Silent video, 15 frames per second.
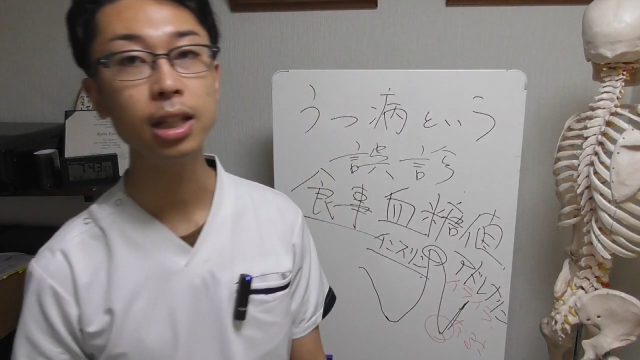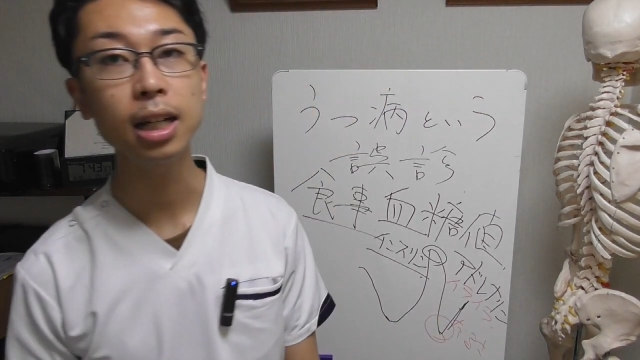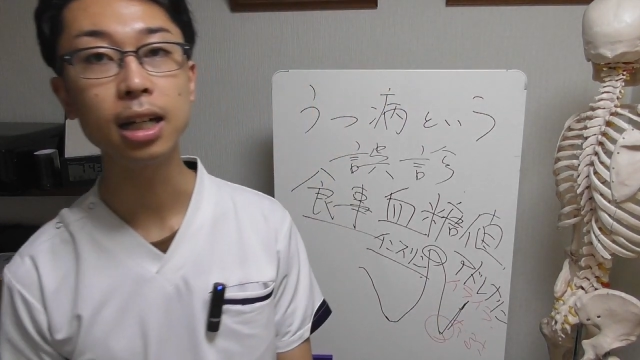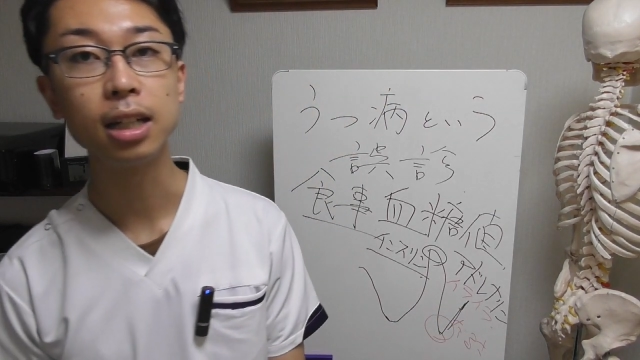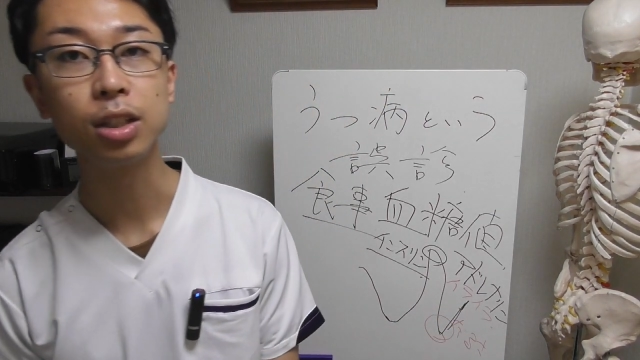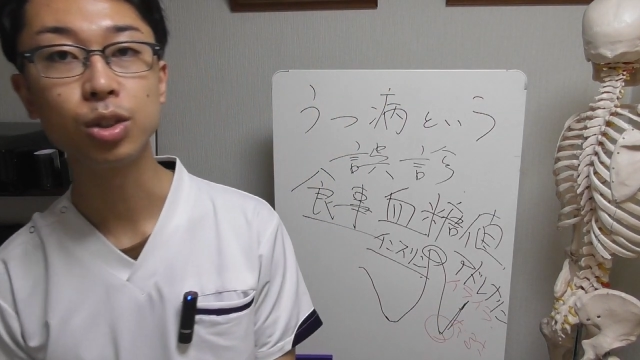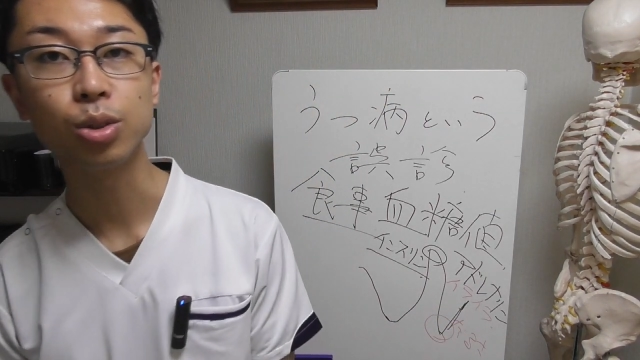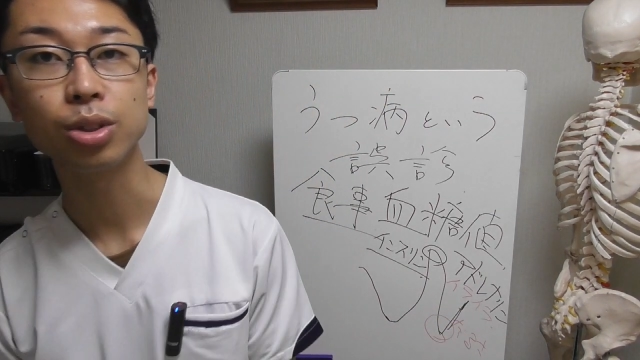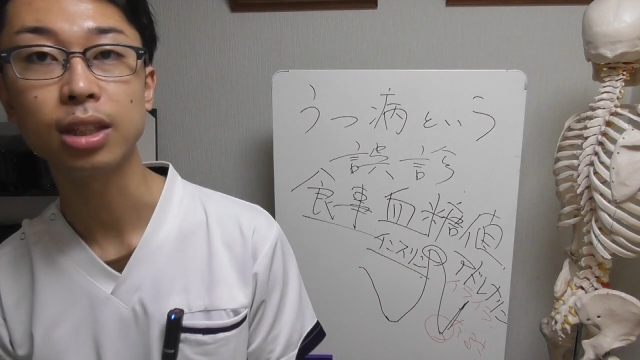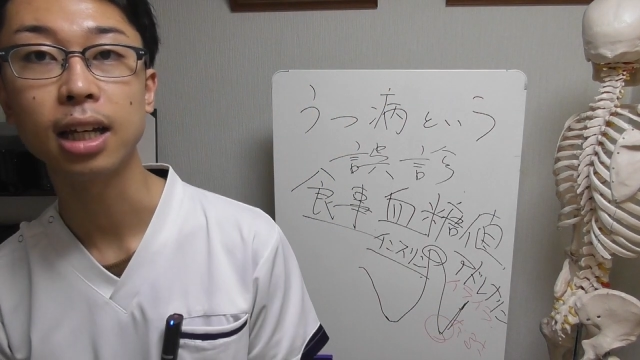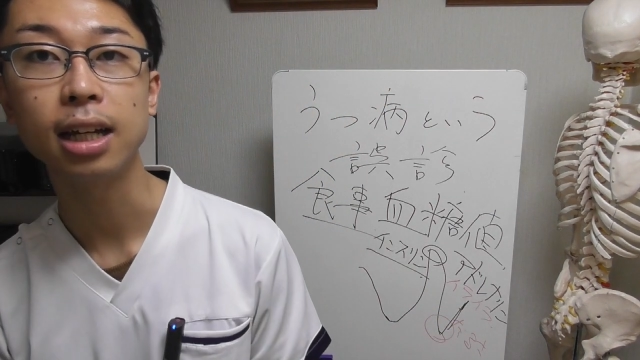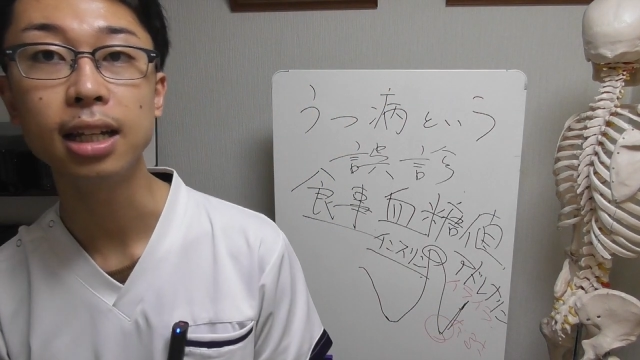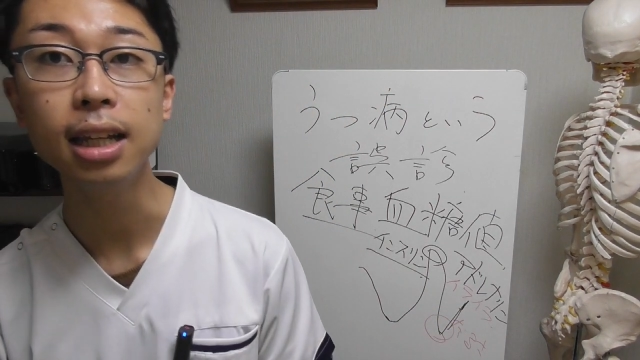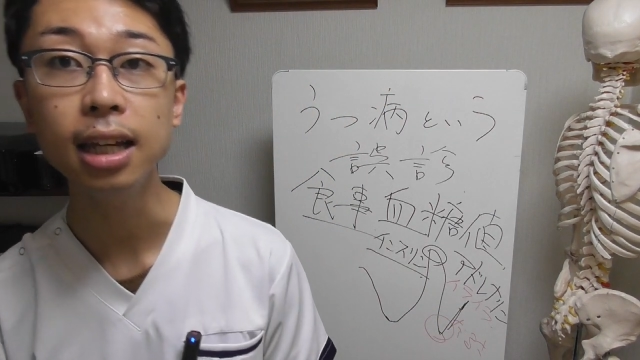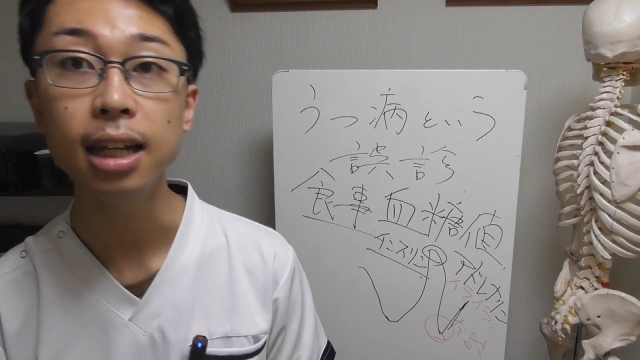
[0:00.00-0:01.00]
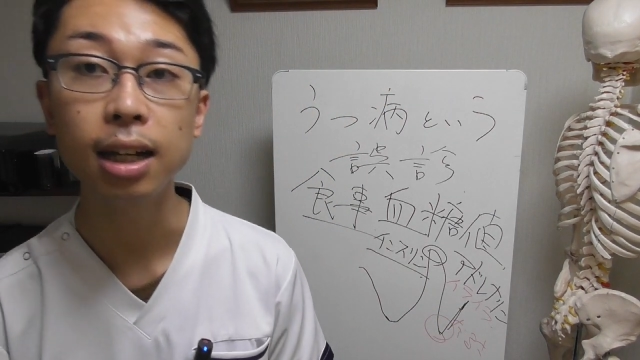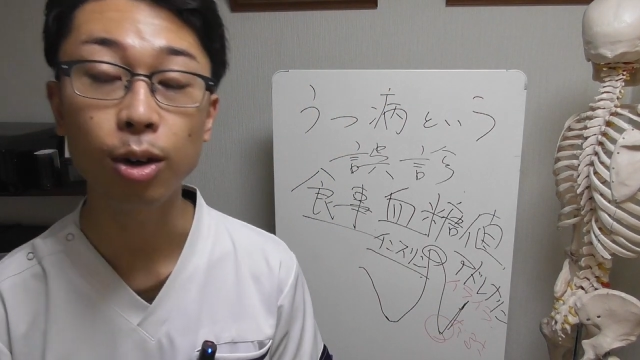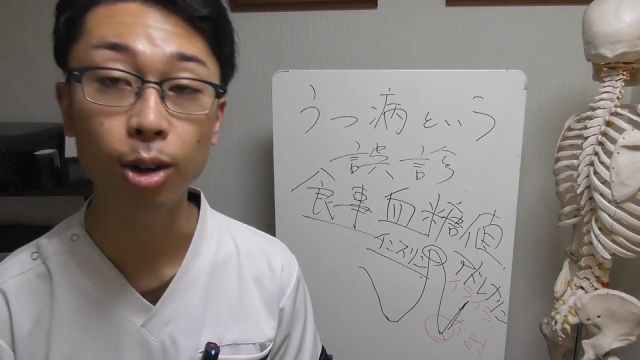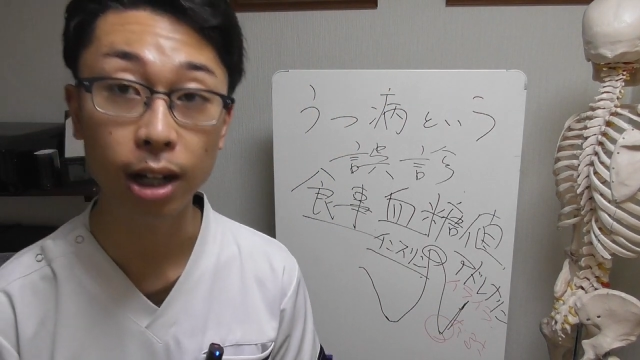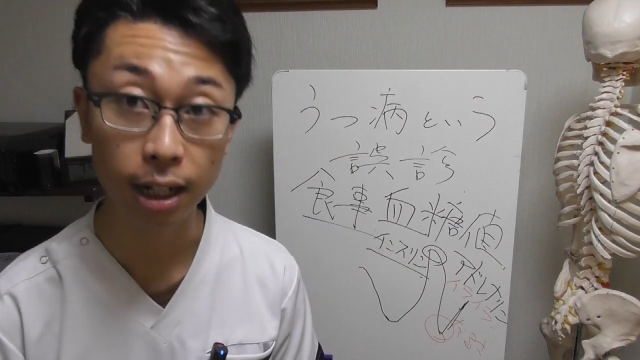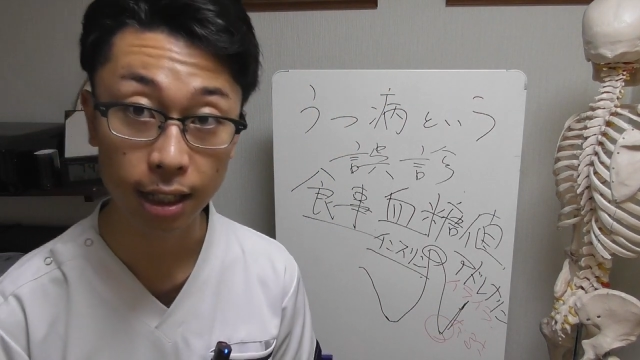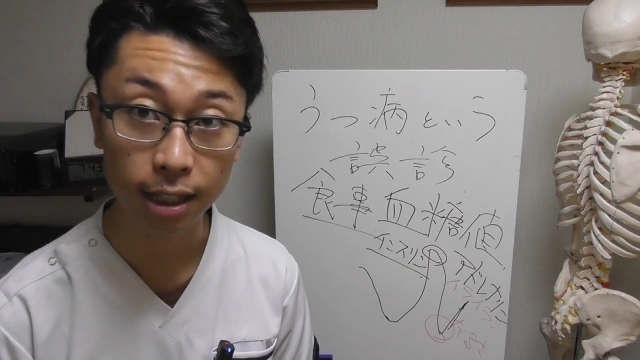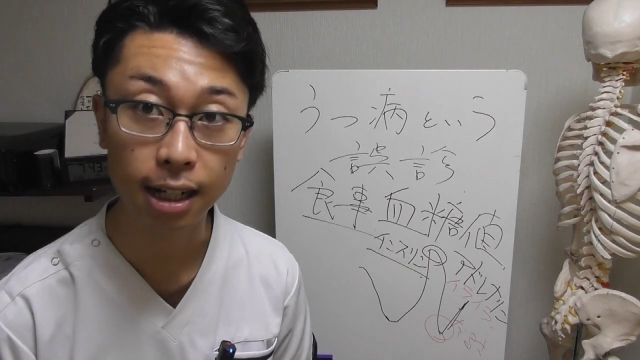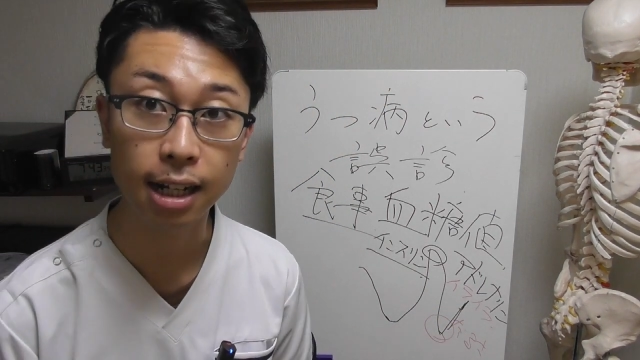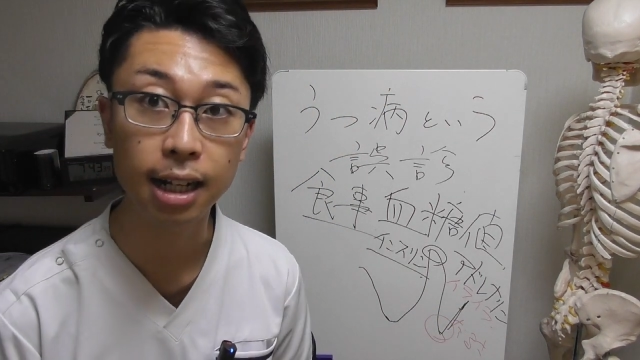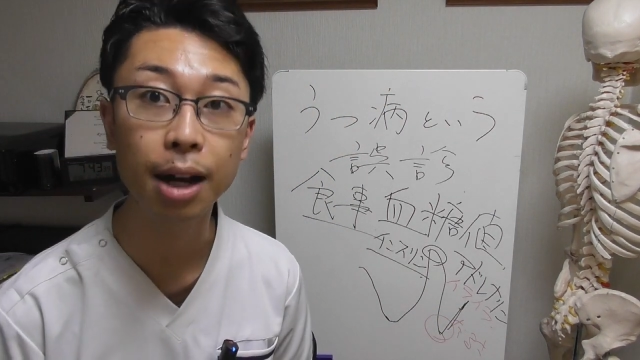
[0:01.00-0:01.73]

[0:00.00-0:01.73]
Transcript: うな状態にお体が